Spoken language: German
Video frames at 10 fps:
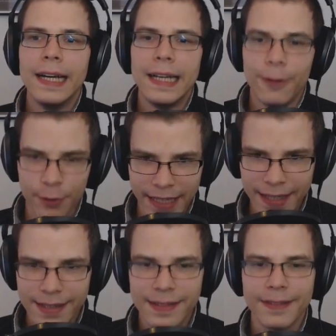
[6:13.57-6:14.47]
Und
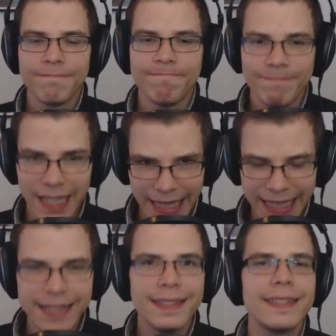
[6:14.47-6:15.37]
jetzt,
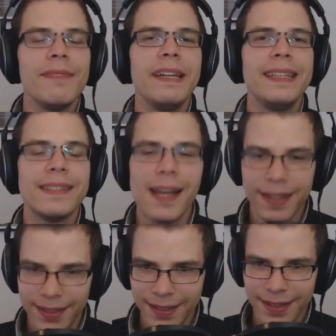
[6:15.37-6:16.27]
jetzt ist nämlich die
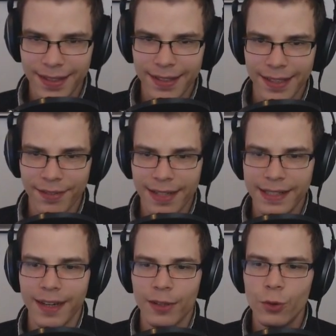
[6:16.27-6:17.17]
Sache quasi
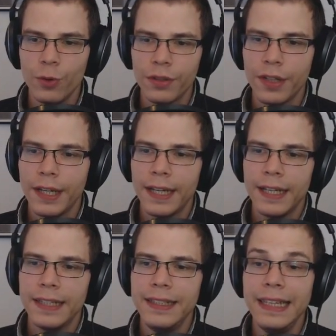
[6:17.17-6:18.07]
akut,
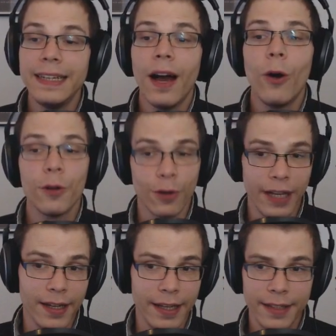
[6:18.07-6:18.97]
die ich auch noch
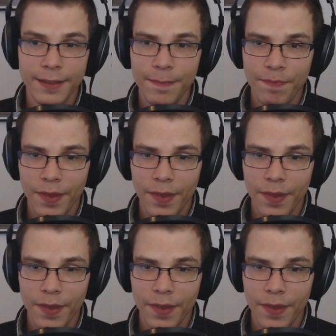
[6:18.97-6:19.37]
gerne hätte.